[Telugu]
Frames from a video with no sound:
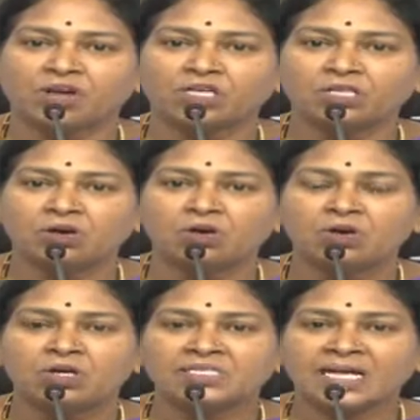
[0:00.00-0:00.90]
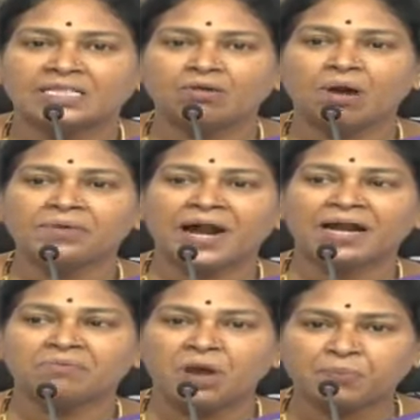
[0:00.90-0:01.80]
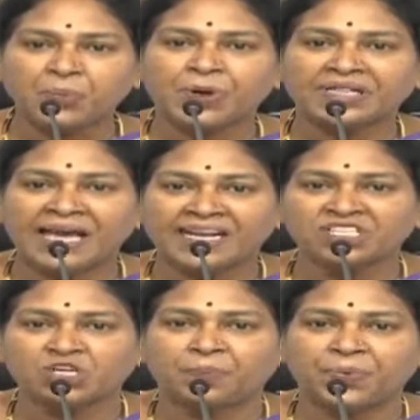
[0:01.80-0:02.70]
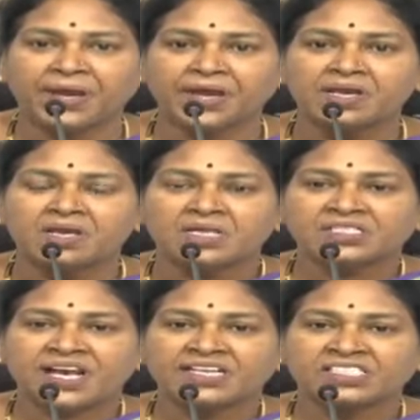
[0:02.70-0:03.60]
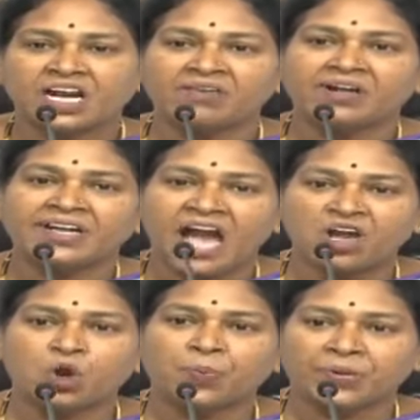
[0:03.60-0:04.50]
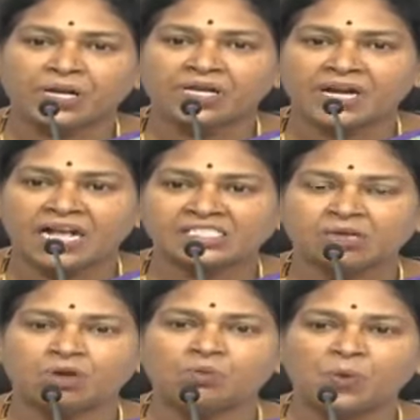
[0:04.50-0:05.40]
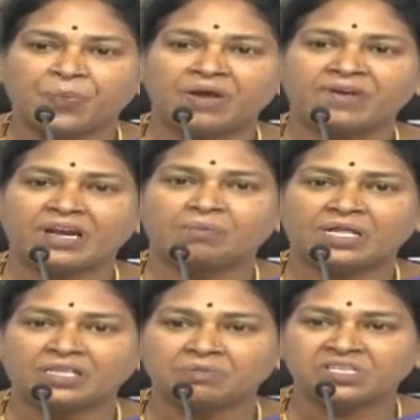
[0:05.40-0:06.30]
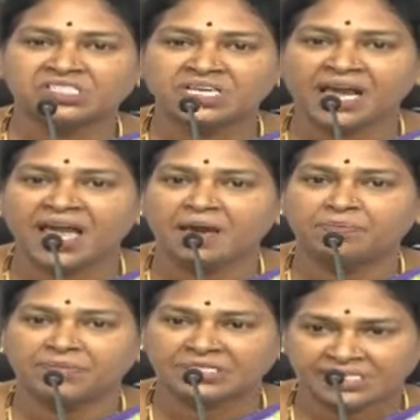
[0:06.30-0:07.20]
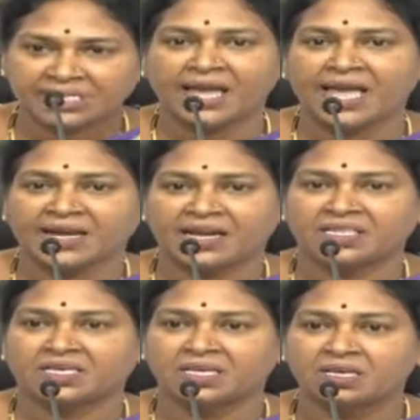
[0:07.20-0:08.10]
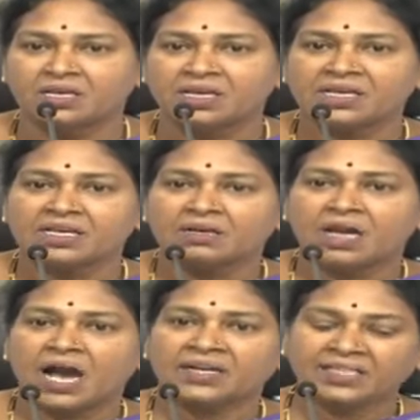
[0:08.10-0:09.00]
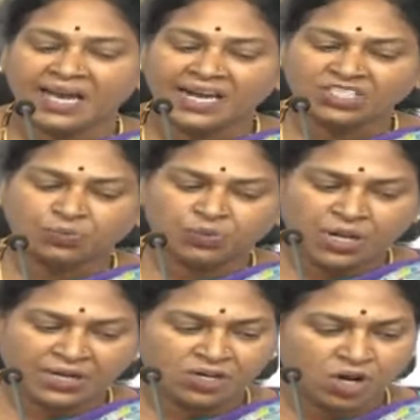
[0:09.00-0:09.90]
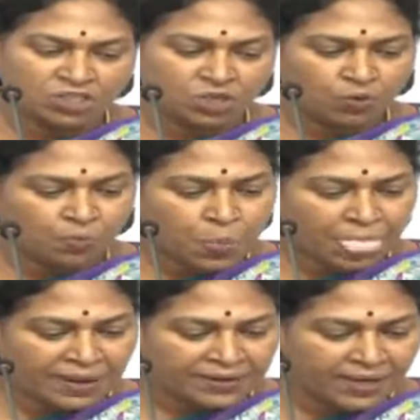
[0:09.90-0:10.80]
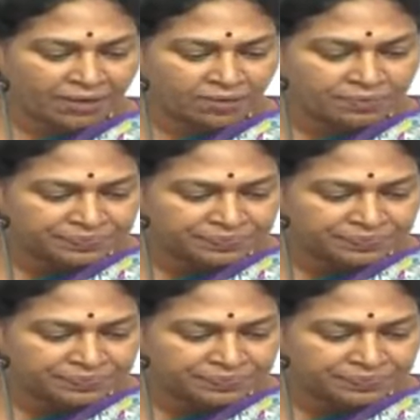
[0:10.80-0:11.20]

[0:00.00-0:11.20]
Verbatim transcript: ఈరోజు చంద్రబాబు నాయుడు మెప్పు పొందాలని చెప్పి చేస్తున్నటువంటి ఆరోపణలు ఈ రాష్ట్రంలో ముప్పై వేల మంది మిస్సింగ్ అయ్యారు మిస్సింగ్ అయ్యారనేది అనిత గారు చెప్తున్నాను ఈరోజు నేను